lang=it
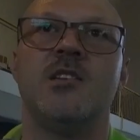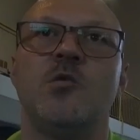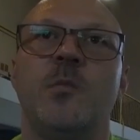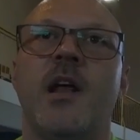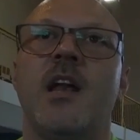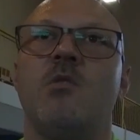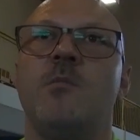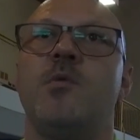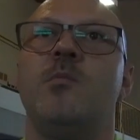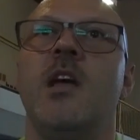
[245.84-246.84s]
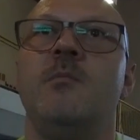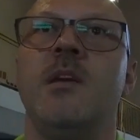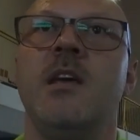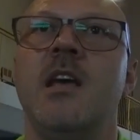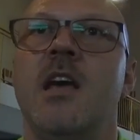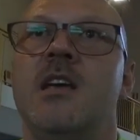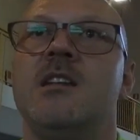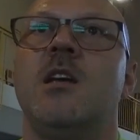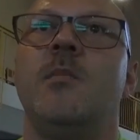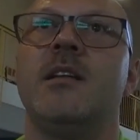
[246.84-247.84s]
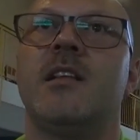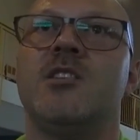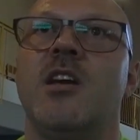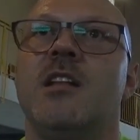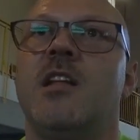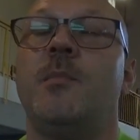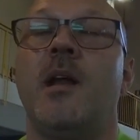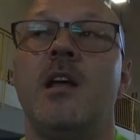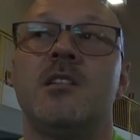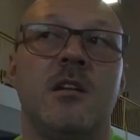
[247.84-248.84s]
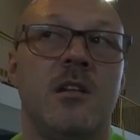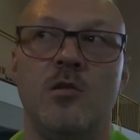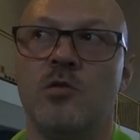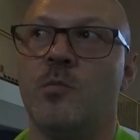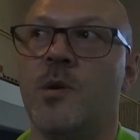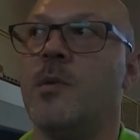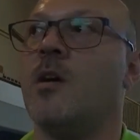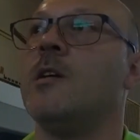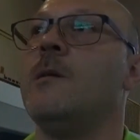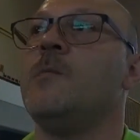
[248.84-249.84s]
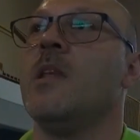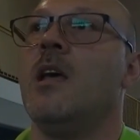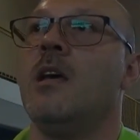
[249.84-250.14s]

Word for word: superare quei problemi insieme a altra gente per essere di aiuto. Prima cosa.